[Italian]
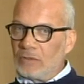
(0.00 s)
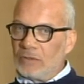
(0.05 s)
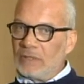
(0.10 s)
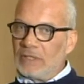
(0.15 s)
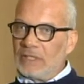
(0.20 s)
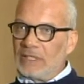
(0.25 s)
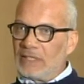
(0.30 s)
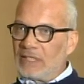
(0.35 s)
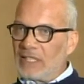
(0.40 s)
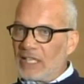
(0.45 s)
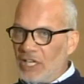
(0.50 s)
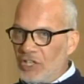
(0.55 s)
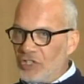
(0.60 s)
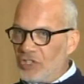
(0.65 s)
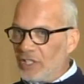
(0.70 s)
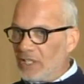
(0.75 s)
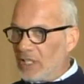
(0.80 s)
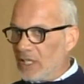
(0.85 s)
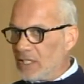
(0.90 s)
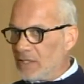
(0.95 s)
in
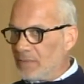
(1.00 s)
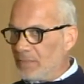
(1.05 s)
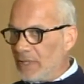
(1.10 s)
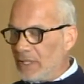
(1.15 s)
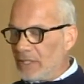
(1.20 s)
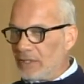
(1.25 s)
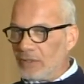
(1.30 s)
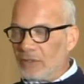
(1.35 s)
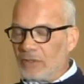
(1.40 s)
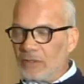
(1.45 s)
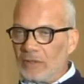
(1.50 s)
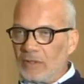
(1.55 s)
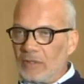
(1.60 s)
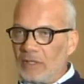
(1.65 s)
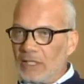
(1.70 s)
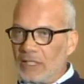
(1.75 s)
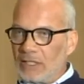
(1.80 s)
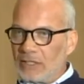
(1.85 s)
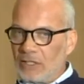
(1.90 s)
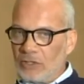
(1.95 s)
crescita rispetto
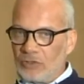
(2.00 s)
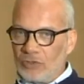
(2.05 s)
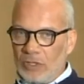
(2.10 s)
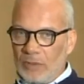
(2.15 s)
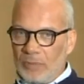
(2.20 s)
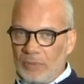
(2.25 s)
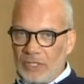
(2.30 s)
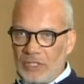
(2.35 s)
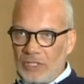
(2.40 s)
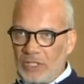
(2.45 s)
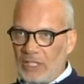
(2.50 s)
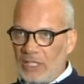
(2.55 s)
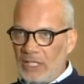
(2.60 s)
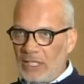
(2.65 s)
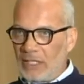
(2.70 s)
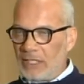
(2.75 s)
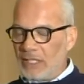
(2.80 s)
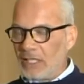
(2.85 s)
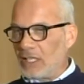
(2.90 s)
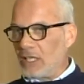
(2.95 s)
alla stagione
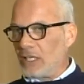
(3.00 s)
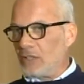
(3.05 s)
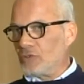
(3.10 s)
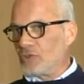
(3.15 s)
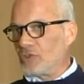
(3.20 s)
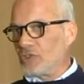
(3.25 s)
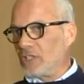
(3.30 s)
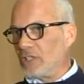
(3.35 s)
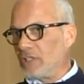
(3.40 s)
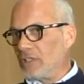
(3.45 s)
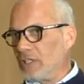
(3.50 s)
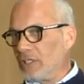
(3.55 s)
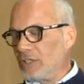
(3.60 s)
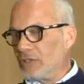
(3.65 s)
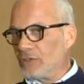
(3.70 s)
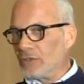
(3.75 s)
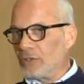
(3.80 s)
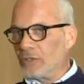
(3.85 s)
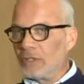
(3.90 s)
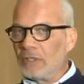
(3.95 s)
precedente ha
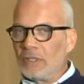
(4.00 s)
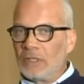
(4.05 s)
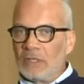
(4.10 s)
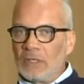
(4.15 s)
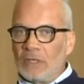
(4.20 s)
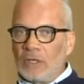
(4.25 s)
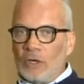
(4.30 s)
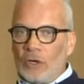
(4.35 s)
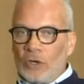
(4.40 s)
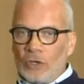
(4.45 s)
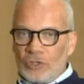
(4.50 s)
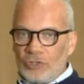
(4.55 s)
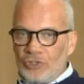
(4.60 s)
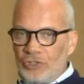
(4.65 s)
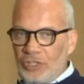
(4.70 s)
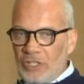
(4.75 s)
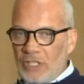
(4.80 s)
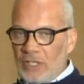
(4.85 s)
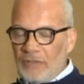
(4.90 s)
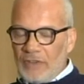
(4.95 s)
consentito
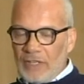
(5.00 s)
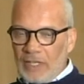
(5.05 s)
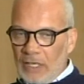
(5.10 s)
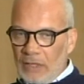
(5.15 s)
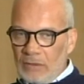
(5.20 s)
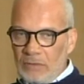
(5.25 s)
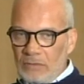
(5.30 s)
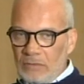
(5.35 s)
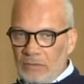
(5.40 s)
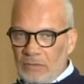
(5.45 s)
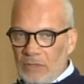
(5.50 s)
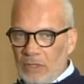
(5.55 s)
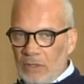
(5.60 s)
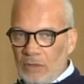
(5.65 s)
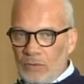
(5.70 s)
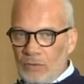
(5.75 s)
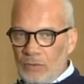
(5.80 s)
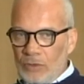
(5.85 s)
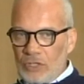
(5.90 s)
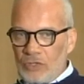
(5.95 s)
oggi di avere un,
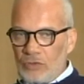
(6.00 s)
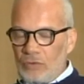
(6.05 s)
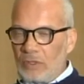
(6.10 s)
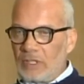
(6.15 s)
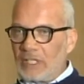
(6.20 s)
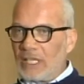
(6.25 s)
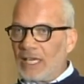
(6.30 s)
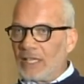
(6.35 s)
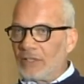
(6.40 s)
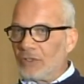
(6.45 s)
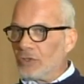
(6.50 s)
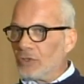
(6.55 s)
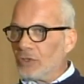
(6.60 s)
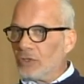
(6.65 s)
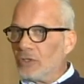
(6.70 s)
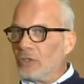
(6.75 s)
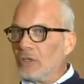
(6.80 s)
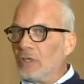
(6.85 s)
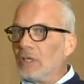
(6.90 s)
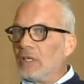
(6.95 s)
un
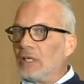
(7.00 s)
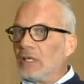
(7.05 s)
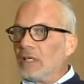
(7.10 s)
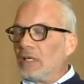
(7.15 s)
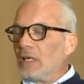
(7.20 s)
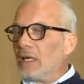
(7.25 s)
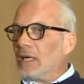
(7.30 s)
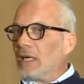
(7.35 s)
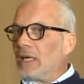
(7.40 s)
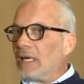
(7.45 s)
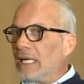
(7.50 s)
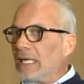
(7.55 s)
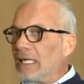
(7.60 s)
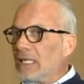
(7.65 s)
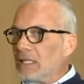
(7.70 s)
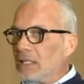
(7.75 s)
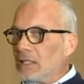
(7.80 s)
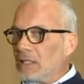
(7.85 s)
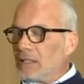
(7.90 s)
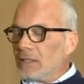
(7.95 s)
risultato
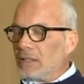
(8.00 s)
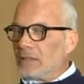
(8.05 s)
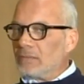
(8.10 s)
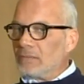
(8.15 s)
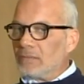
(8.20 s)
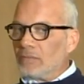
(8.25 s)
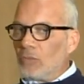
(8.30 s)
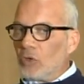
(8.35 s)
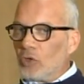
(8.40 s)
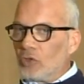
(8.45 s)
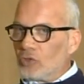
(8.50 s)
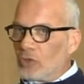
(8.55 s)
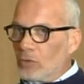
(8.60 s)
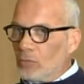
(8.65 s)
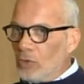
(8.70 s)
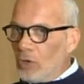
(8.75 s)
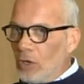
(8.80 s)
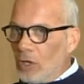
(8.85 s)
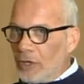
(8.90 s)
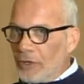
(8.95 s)
eh, molto
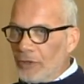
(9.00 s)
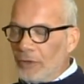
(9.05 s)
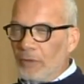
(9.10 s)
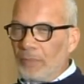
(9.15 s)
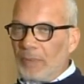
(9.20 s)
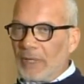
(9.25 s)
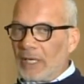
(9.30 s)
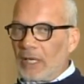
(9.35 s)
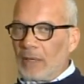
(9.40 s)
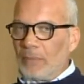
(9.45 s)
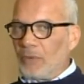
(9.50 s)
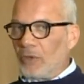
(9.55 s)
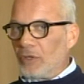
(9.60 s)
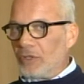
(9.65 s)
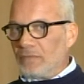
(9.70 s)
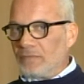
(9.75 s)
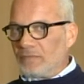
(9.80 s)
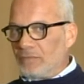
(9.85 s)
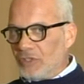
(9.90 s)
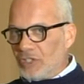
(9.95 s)
buono perché
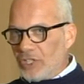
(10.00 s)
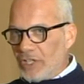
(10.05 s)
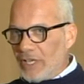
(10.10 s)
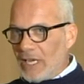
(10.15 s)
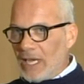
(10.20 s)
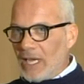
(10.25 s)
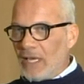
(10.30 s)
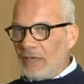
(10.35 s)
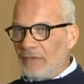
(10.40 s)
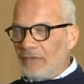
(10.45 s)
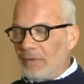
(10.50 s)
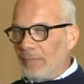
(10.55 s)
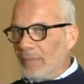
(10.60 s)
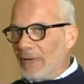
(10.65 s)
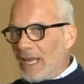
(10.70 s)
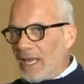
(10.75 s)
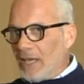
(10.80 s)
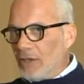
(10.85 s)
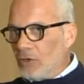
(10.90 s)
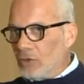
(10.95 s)
poi gennaio,
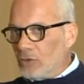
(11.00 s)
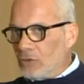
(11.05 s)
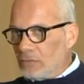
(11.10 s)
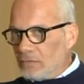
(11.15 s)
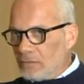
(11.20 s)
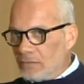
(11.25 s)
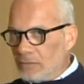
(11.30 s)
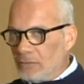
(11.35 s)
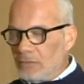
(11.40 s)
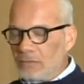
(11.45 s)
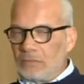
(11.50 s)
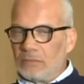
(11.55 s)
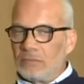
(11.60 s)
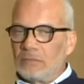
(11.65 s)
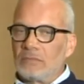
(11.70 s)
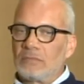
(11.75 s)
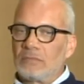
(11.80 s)
febbraio mh, mm,